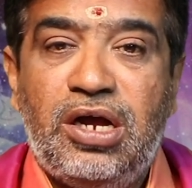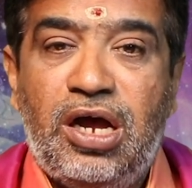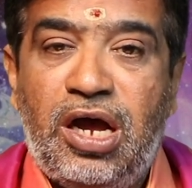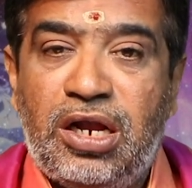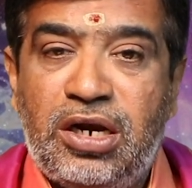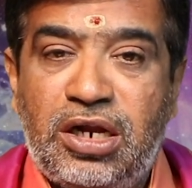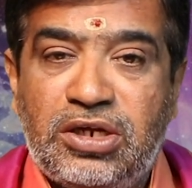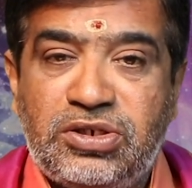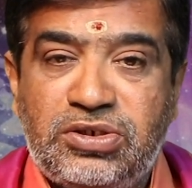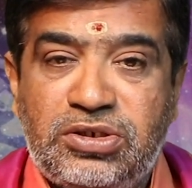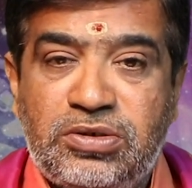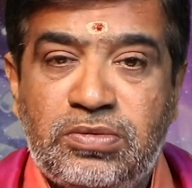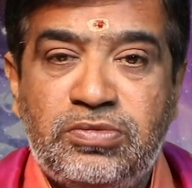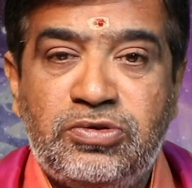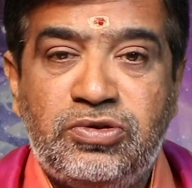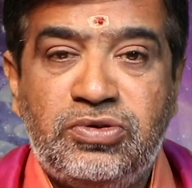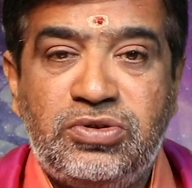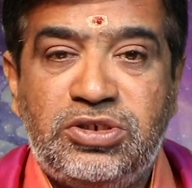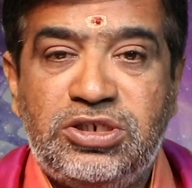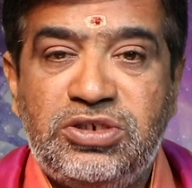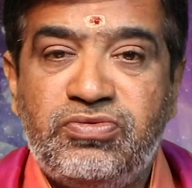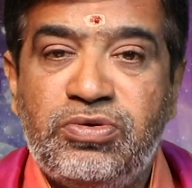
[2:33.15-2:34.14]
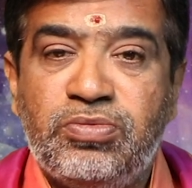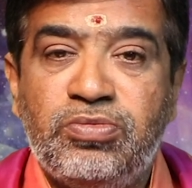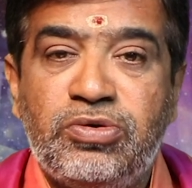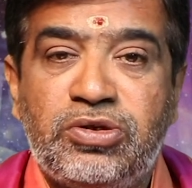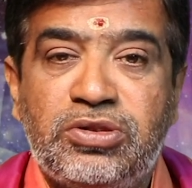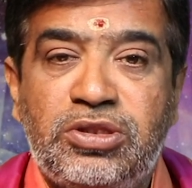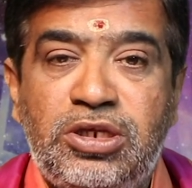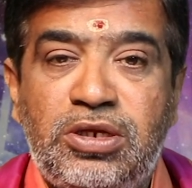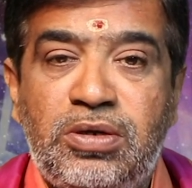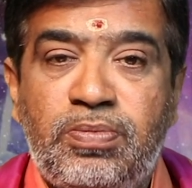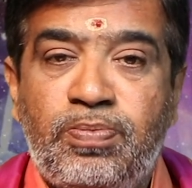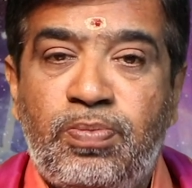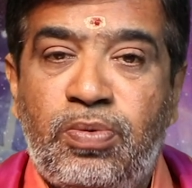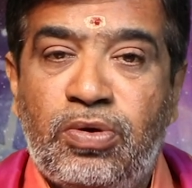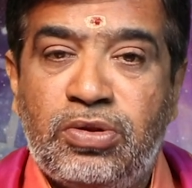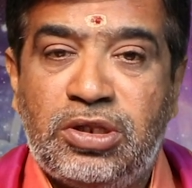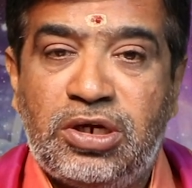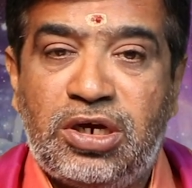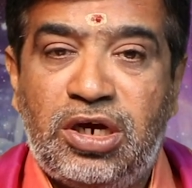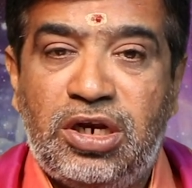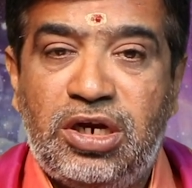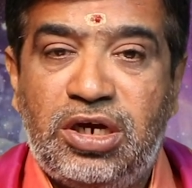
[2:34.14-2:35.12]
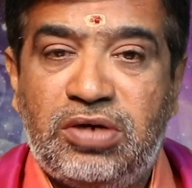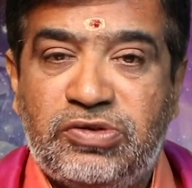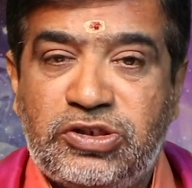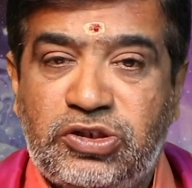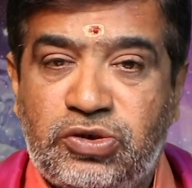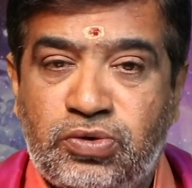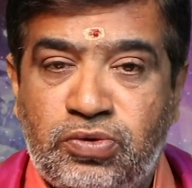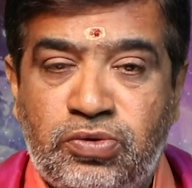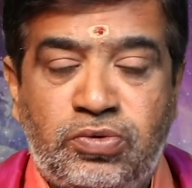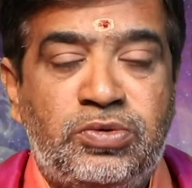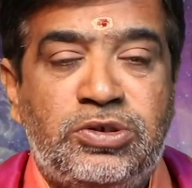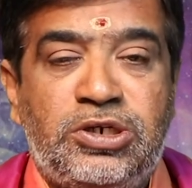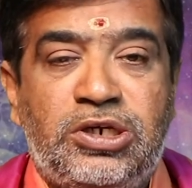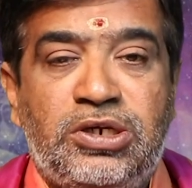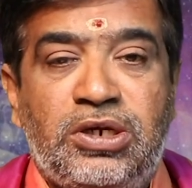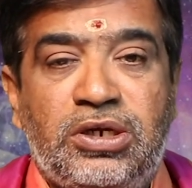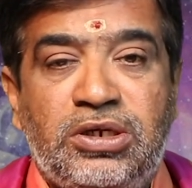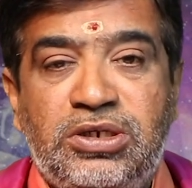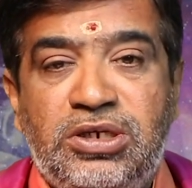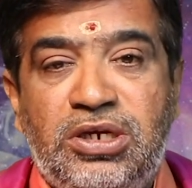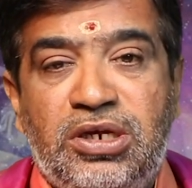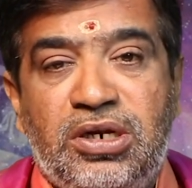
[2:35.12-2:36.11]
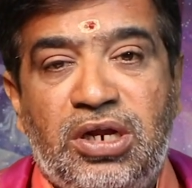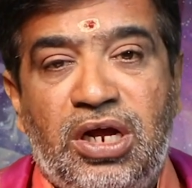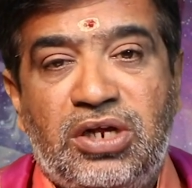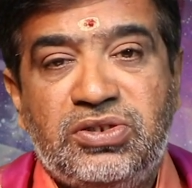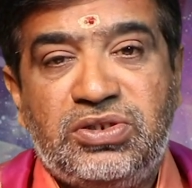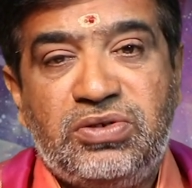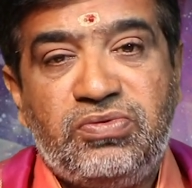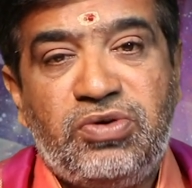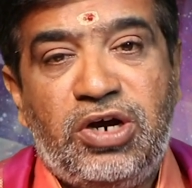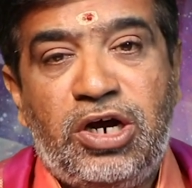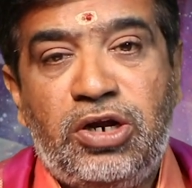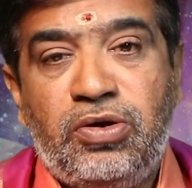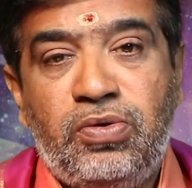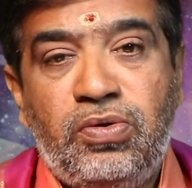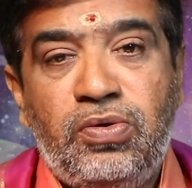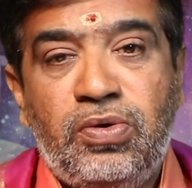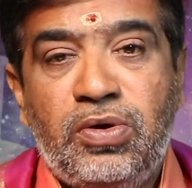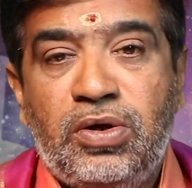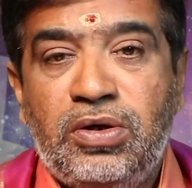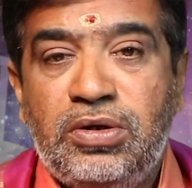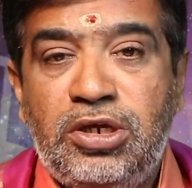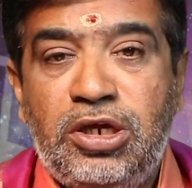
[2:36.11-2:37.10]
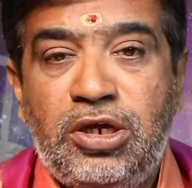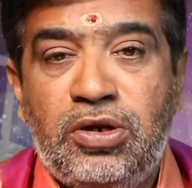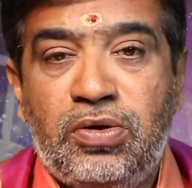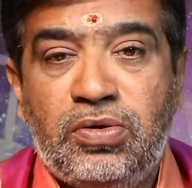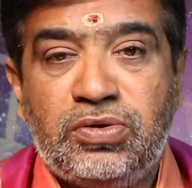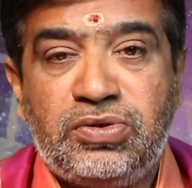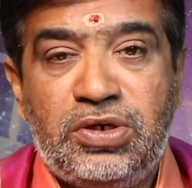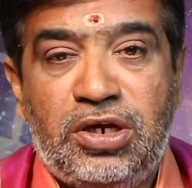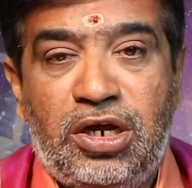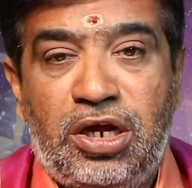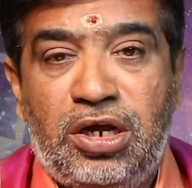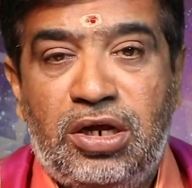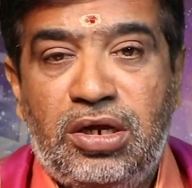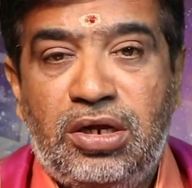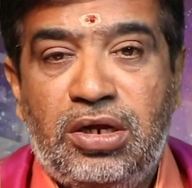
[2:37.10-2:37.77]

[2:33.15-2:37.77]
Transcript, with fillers: ఆ నష్టం నుంచి విముక్తి పొందగలగవచ్చును ఈ రాశివారు ఈ రోజున